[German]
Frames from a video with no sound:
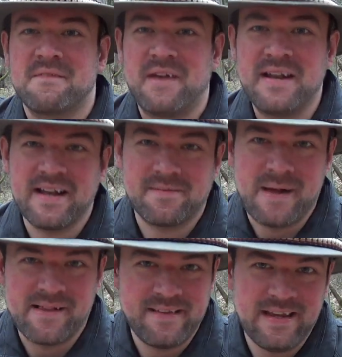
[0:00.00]
wenn ihr das
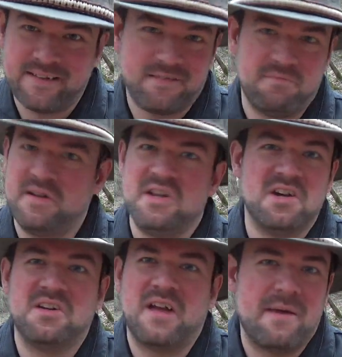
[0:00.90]
mal seht, in
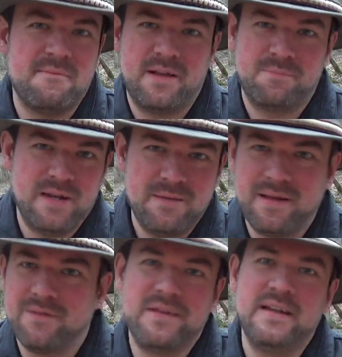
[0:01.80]
irgendeinem
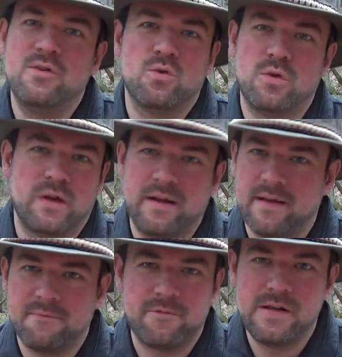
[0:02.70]
x-beliebigen Video oder in
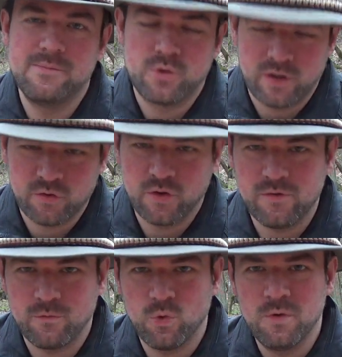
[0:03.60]
einem Film oder
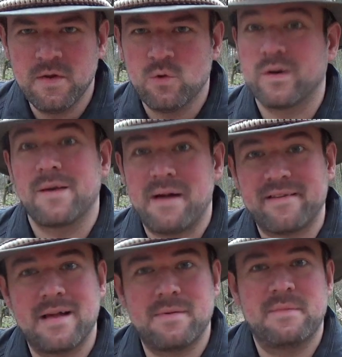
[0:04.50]
sonst wo, oder mal
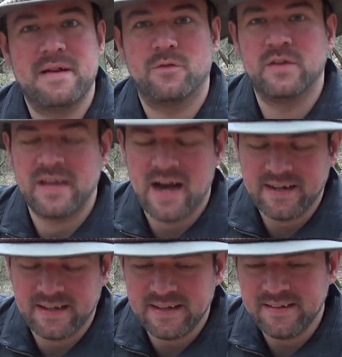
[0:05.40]
selber mit auf eine
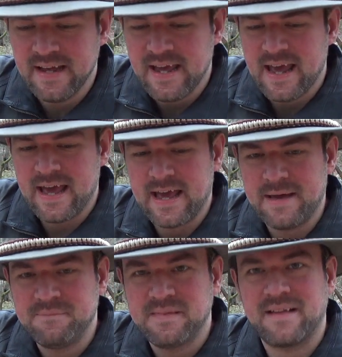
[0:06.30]
Jagd geht,
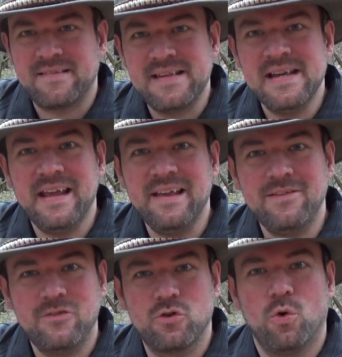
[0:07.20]
äh, das Tier
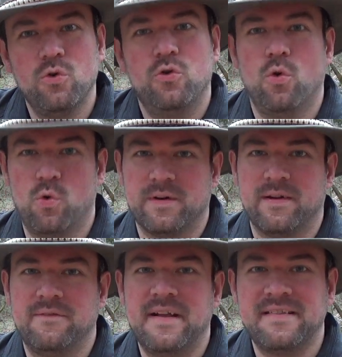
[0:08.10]
ist schon tot,
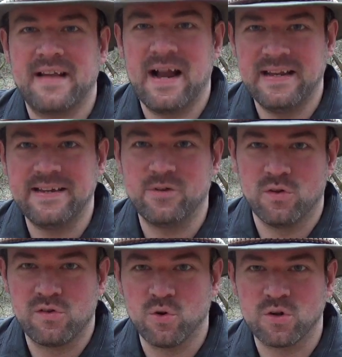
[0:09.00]
wenn es da liegt
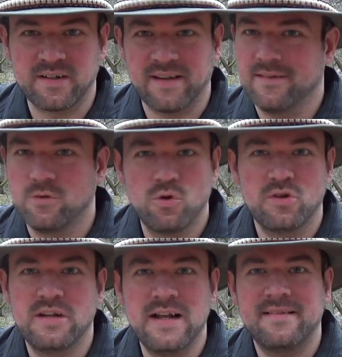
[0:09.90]
und zuckt. Das sind nur noch
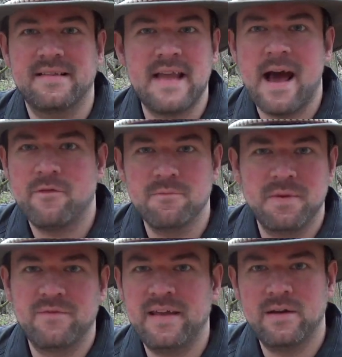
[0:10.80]
die letzten
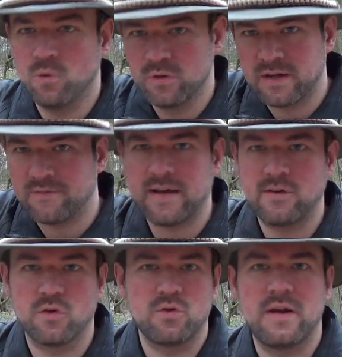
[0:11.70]
Nervenbewegungen, da
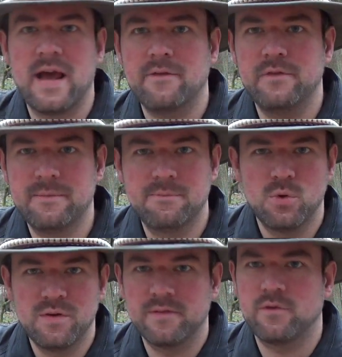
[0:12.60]
werden noch so
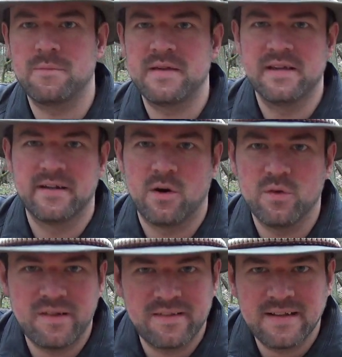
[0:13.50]
Nervenimpulse vom Hirn
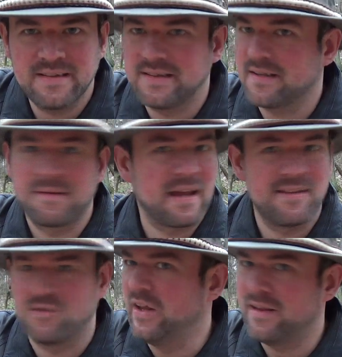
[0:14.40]
ausgesendet, das
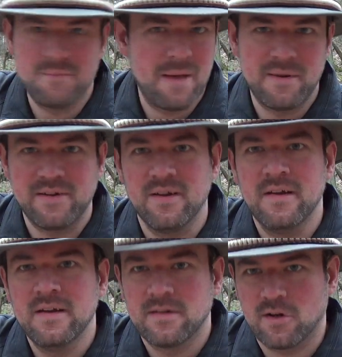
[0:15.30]
kriegt nichts mehr mit.
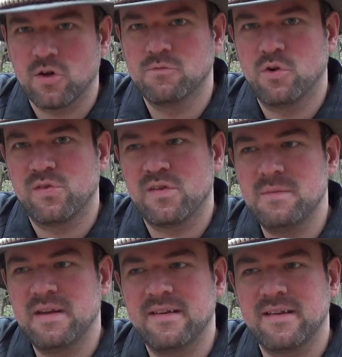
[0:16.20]
Da können wir uns
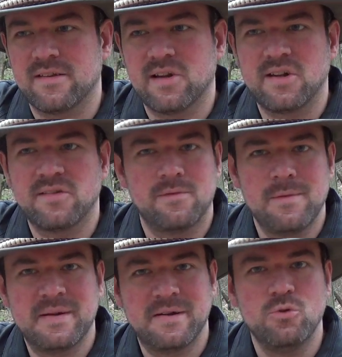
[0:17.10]
ziemlich sicher sein. Das ist wie
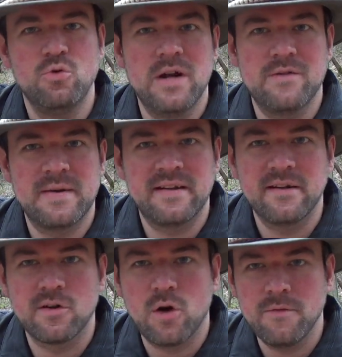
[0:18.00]
mit den Hühnern, wenn man
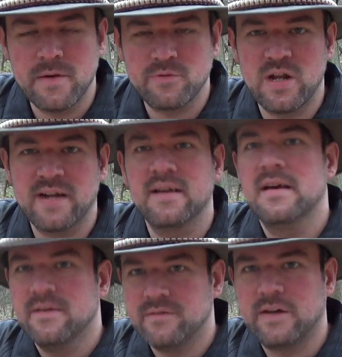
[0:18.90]
denen den Kopf abschlägt,
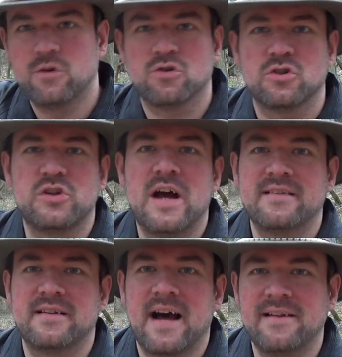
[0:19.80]
wer noch
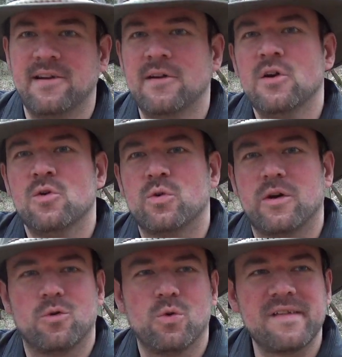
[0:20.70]
geschlachtet hat
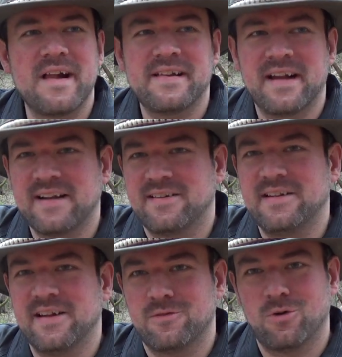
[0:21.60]
oder Großeltern hat,
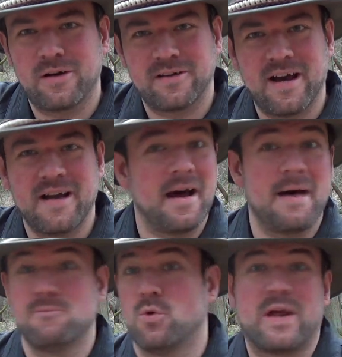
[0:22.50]
die das noch getan
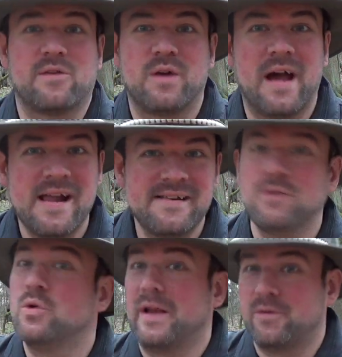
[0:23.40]
haben oder sogar Eltern
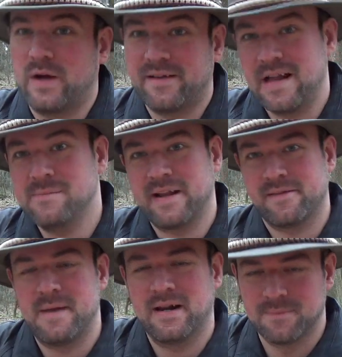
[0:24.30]
oder sogar selber
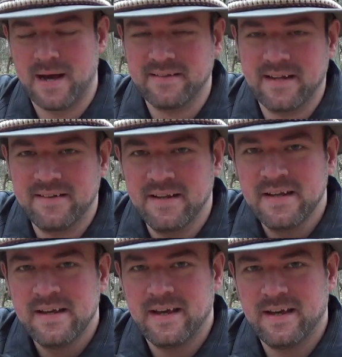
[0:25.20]
das mal gemacht hat,
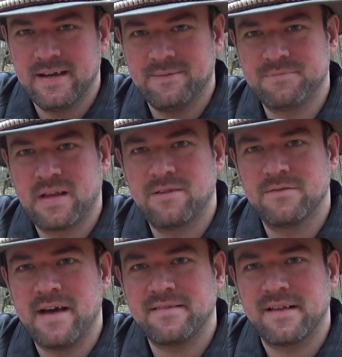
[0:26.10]
ähm,
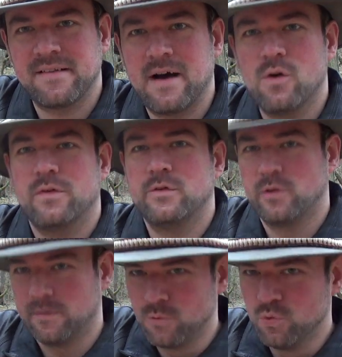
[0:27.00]
weiß das auch. Wenn du
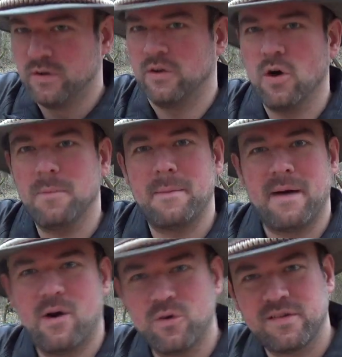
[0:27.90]
dem Huhn den Kopf
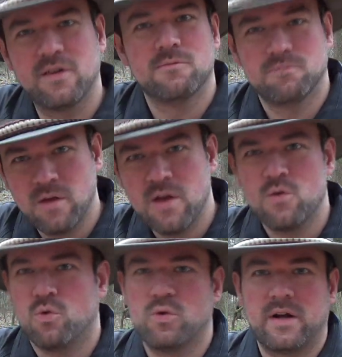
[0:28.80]
abhaust,
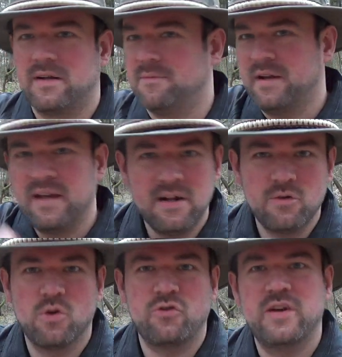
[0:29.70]
oder eben die Kehle
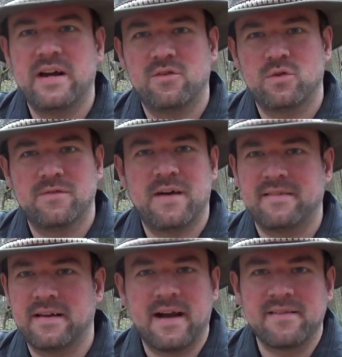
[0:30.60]
durchschneidest oder was,
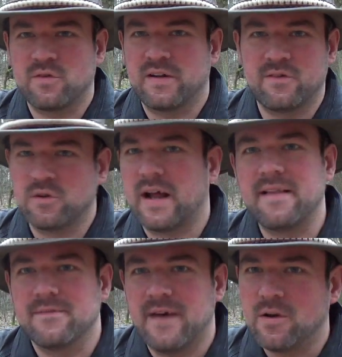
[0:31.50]
dann kann es auch sein, dass noch eine
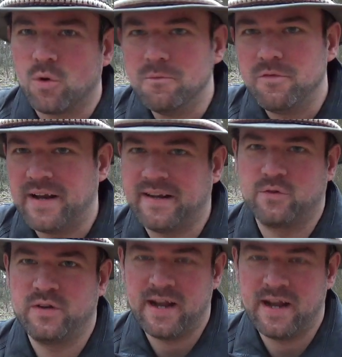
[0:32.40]
ganze Weile rumflattert und